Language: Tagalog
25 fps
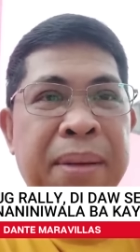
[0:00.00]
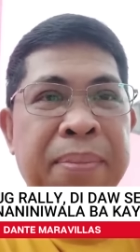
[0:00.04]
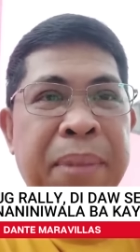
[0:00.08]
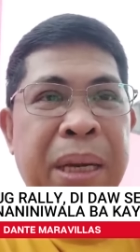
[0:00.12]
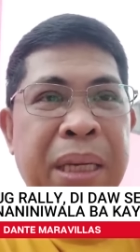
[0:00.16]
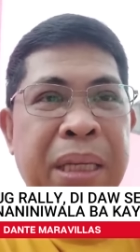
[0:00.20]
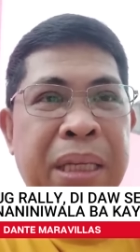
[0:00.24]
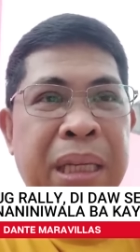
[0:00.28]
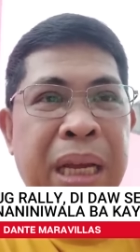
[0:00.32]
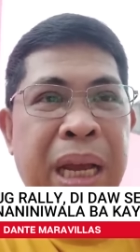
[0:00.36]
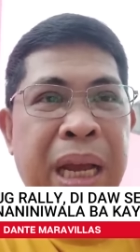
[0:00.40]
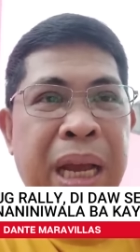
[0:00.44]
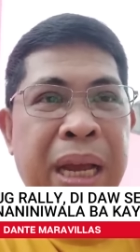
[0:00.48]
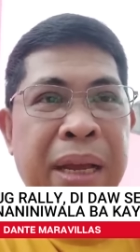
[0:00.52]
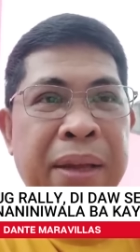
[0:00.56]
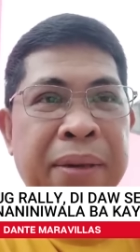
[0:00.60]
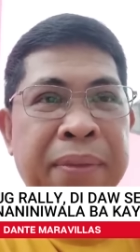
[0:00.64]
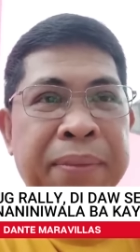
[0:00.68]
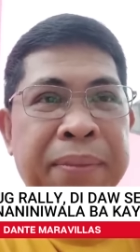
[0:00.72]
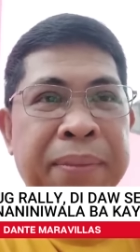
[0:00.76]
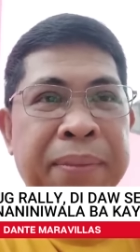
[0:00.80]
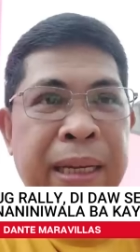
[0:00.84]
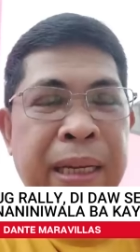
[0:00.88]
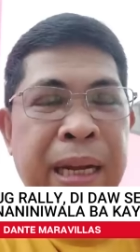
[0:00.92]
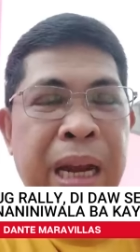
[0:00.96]
bansa
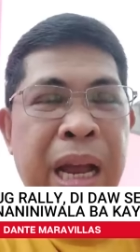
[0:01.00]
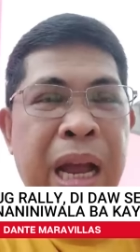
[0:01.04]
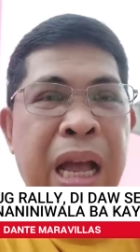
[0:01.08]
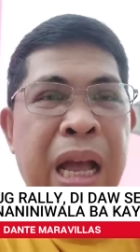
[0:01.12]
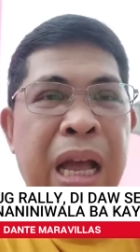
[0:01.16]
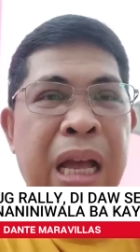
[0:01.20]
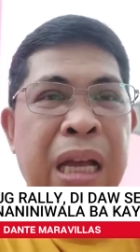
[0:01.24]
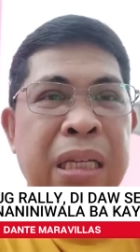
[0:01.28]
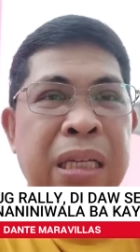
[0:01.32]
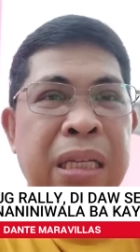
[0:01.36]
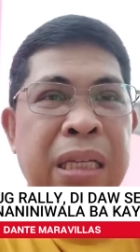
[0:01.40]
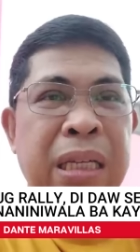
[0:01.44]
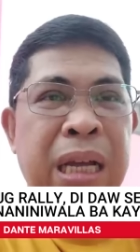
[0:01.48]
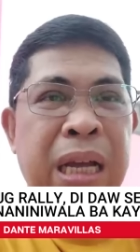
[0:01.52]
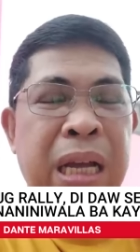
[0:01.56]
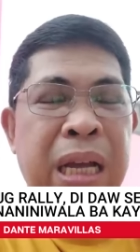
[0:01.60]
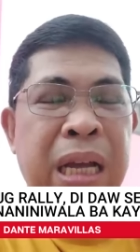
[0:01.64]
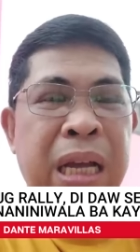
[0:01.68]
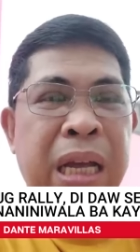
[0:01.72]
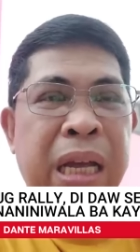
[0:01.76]
ng uh,